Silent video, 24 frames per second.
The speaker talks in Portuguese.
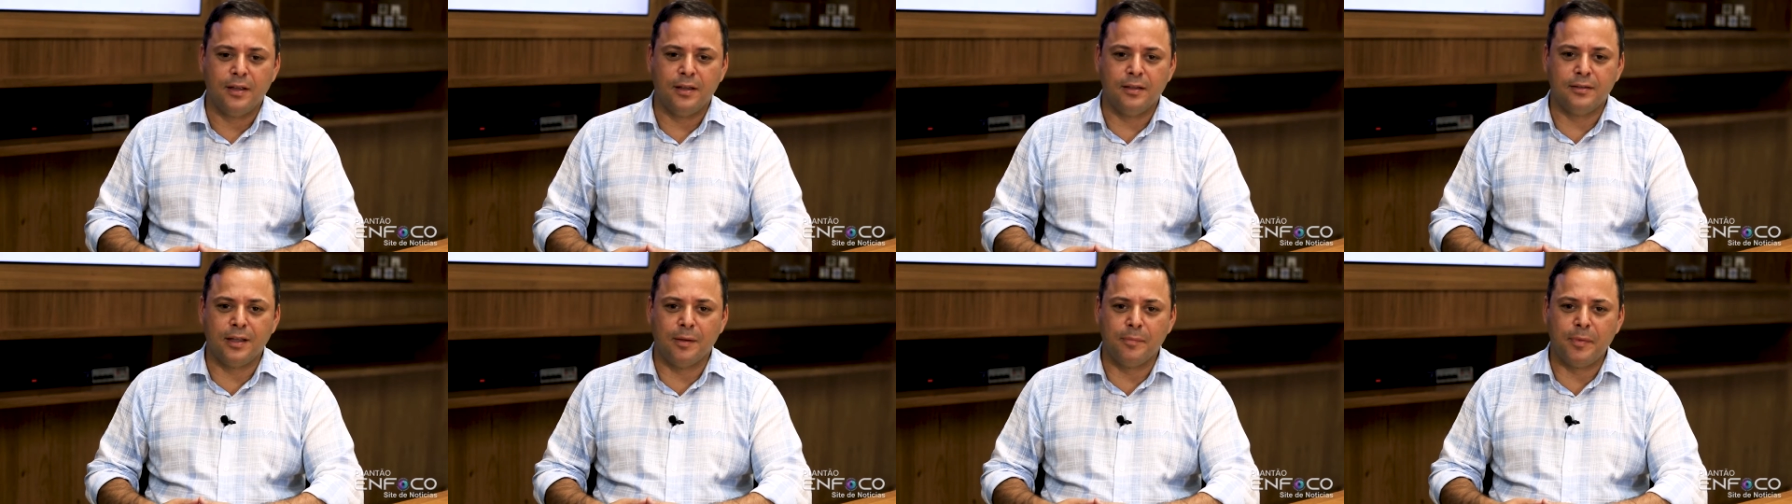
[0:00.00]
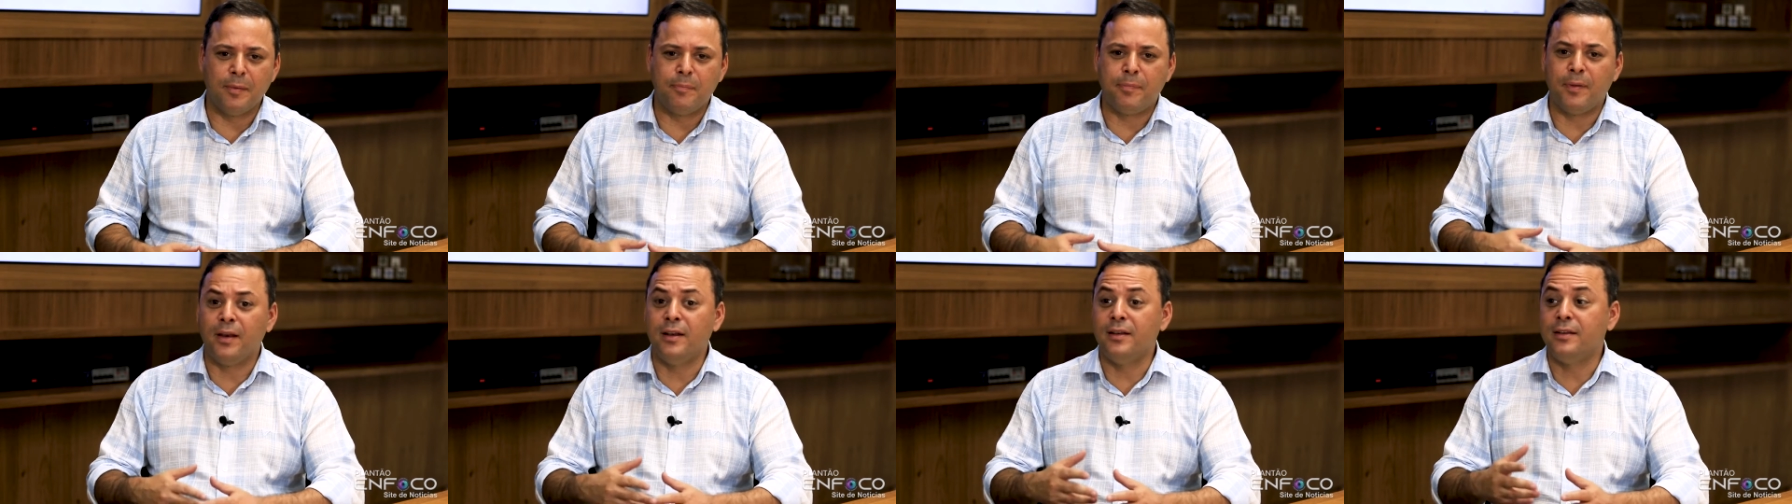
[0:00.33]
e
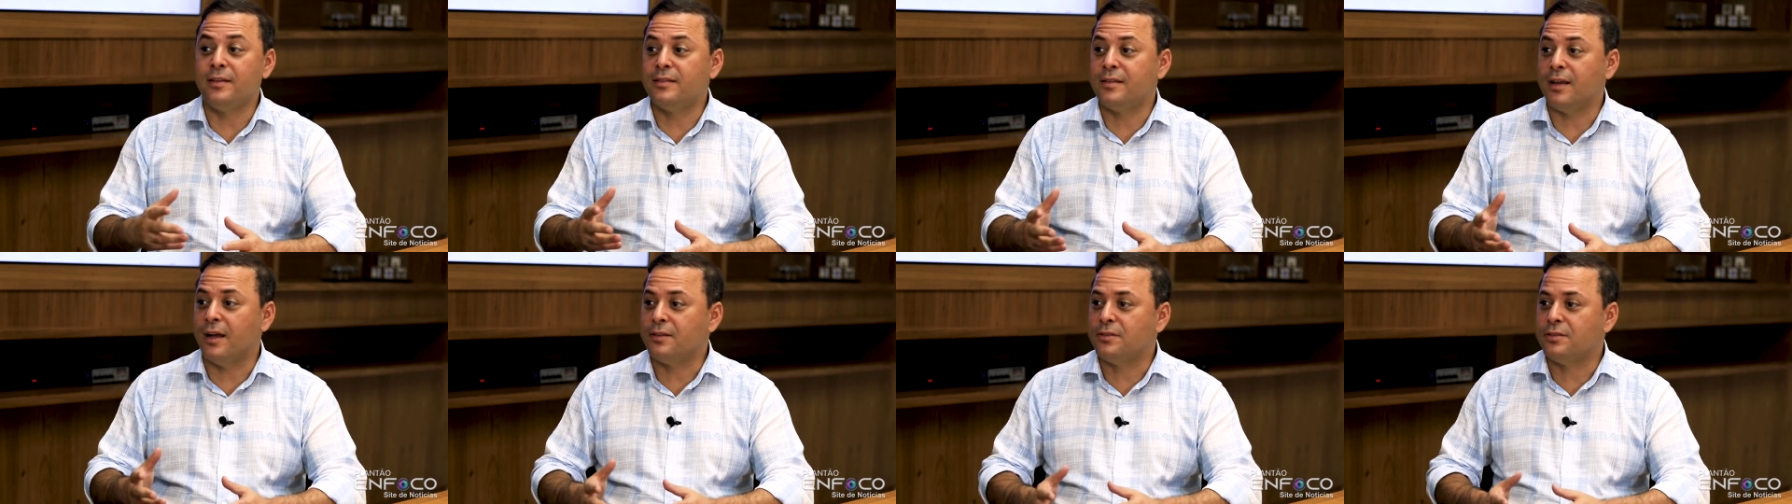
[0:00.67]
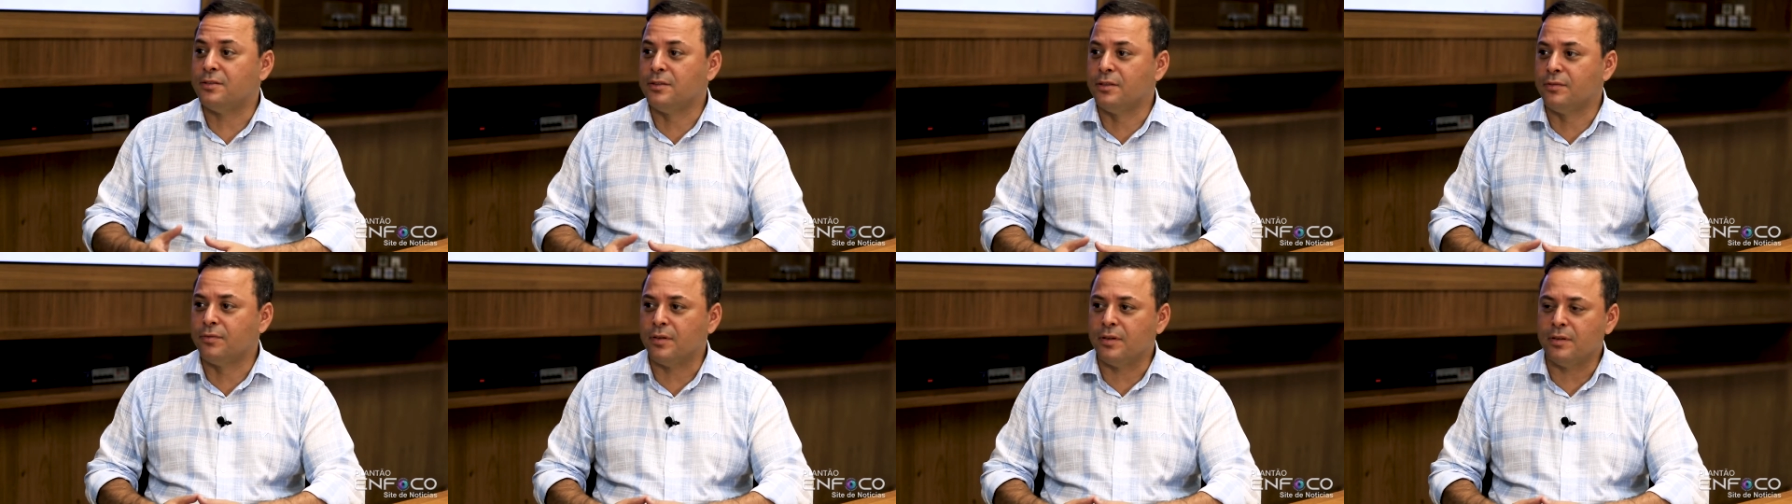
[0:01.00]
também pela
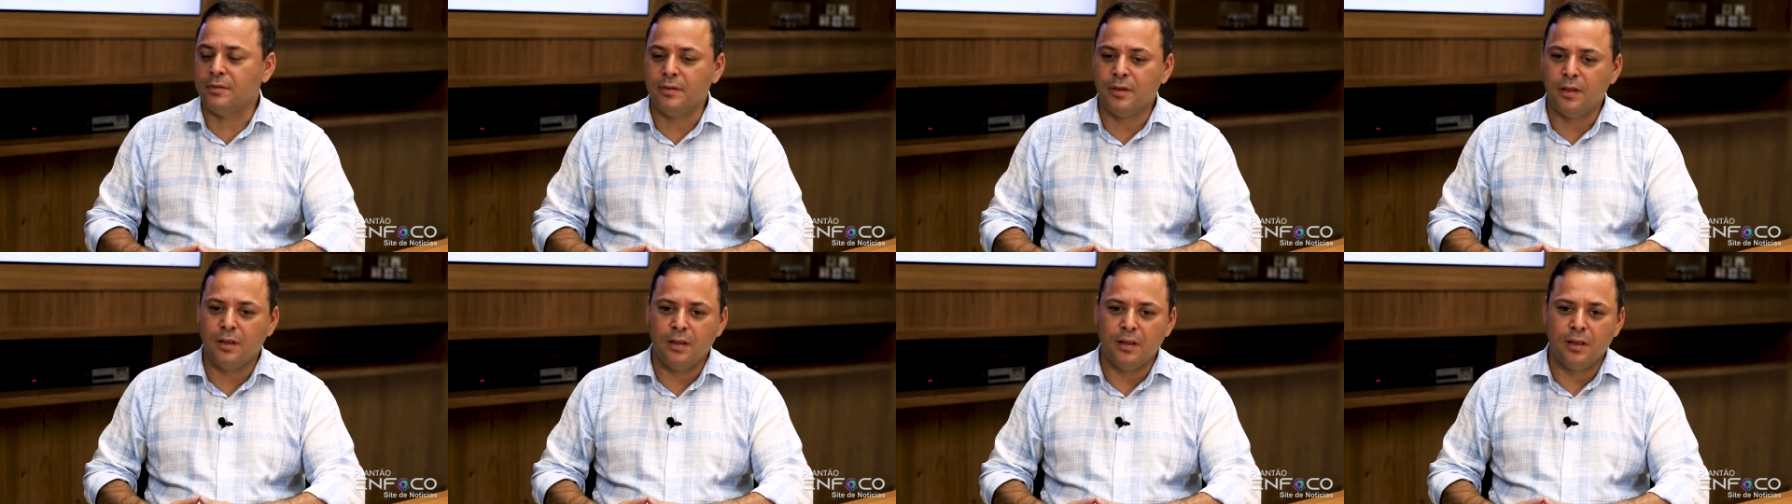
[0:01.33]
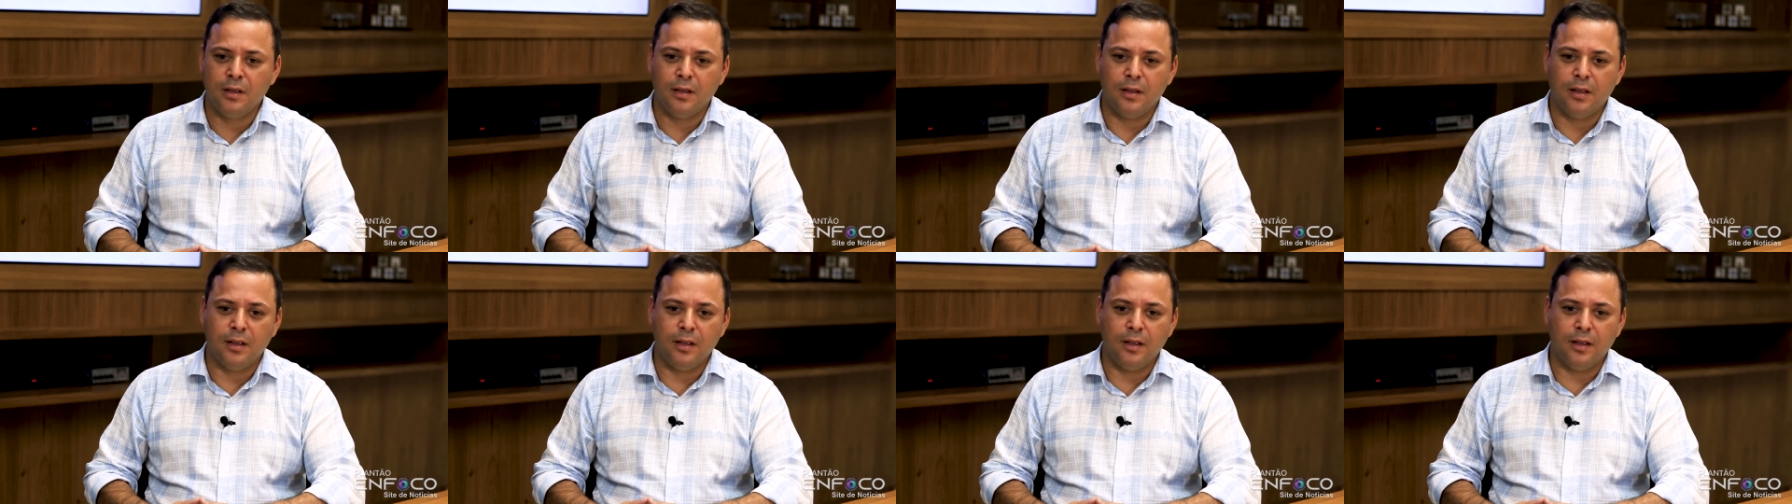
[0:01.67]
iniciativa
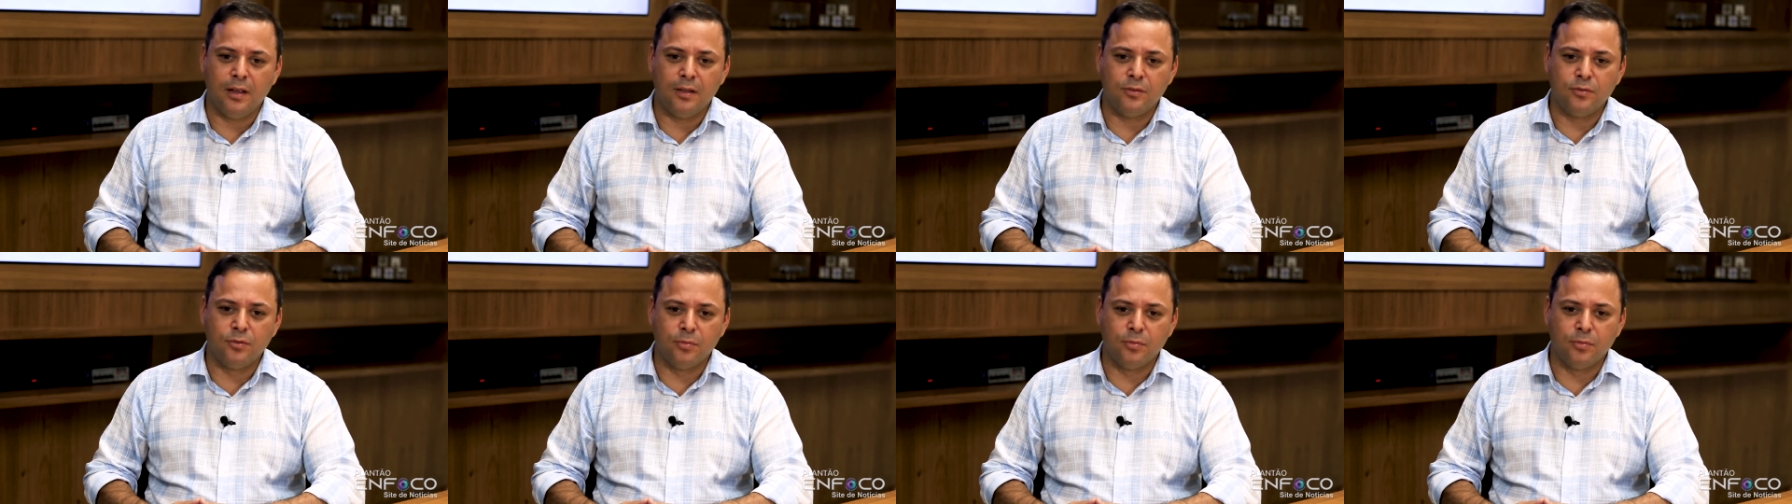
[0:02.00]
é,